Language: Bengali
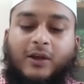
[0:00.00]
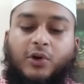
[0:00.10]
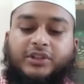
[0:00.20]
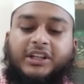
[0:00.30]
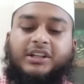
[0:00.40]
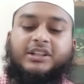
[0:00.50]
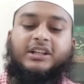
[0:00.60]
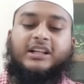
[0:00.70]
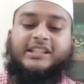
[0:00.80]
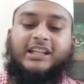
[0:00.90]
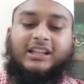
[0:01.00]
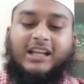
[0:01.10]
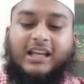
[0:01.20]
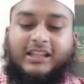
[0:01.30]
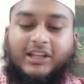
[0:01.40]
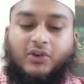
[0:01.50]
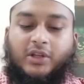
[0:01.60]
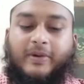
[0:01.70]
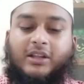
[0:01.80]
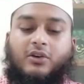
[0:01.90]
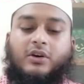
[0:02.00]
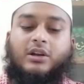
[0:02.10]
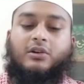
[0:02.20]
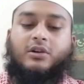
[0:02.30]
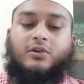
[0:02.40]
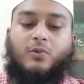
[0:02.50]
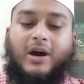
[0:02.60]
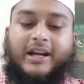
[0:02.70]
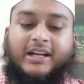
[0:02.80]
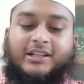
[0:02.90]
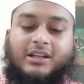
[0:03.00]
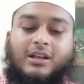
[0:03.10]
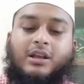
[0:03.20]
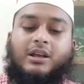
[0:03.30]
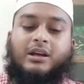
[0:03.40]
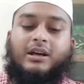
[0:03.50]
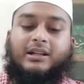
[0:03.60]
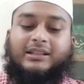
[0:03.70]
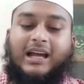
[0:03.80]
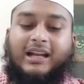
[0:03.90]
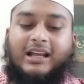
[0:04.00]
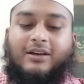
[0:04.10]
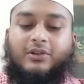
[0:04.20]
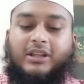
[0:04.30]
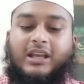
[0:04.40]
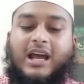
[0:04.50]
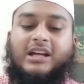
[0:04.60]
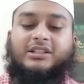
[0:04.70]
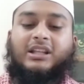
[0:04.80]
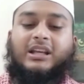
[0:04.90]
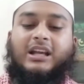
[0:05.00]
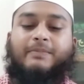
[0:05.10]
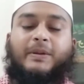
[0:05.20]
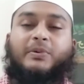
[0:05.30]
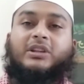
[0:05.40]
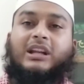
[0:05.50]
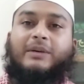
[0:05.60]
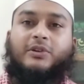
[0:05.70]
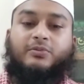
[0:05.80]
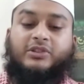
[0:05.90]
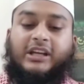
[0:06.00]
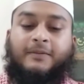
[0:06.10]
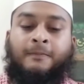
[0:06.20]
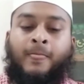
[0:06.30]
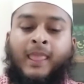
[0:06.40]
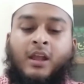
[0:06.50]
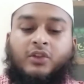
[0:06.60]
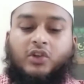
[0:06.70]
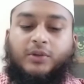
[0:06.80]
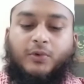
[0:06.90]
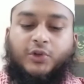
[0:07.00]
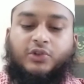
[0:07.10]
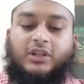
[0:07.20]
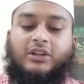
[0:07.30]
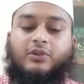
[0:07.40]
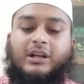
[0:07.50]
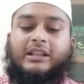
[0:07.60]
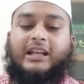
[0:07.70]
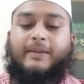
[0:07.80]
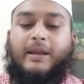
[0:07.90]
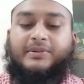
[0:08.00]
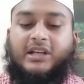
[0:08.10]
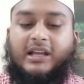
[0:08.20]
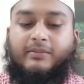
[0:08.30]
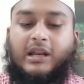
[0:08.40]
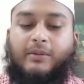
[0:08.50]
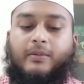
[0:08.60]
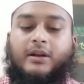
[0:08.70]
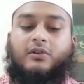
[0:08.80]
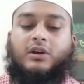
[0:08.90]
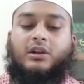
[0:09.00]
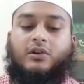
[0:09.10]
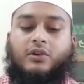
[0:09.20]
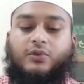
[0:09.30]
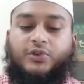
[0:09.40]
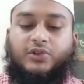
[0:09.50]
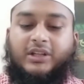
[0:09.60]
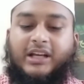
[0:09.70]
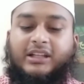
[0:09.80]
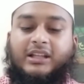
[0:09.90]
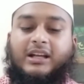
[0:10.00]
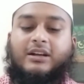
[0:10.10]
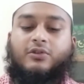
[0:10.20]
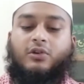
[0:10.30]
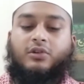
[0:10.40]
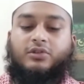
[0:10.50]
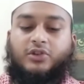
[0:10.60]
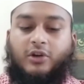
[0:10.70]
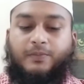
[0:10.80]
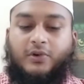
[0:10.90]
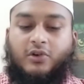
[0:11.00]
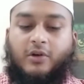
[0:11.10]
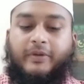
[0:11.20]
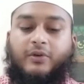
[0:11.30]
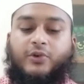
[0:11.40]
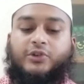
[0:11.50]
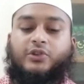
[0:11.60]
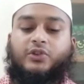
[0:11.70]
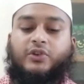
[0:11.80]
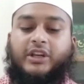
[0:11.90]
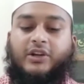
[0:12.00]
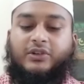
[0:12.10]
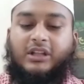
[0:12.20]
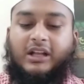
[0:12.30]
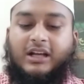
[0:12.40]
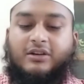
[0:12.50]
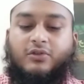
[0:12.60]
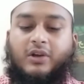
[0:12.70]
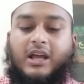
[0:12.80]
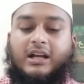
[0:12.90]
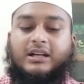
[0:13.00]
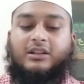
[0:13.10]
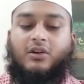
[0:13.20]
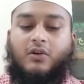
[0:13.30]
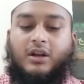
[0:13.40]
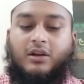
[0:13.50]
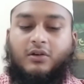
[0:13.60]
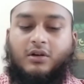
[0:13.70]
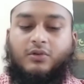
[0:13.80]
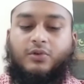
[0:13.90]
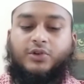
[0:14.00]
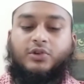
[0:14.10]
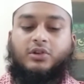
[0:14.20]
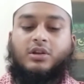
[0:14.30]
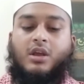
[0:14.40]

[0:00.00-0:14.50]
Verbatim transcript: ক্ষতির চিন্তায় দিন অতিবাহিত হওয়ার লক্ষণ ওয়ারেন্ট থানা হতে আসতে দেখা বিপদের আলামত বোঝায় তত ওষুধের দোকান থেকে ব্যবসায় লাভবান হওয়ার লক্ষণ ওষুধ খাইতে দেখা রোগ সম্পূর্ণ হবে ওষুধ তৈরি করতে দেখা রোগে আক্রান্ত হওয়ার লক্ষণ ওষুধ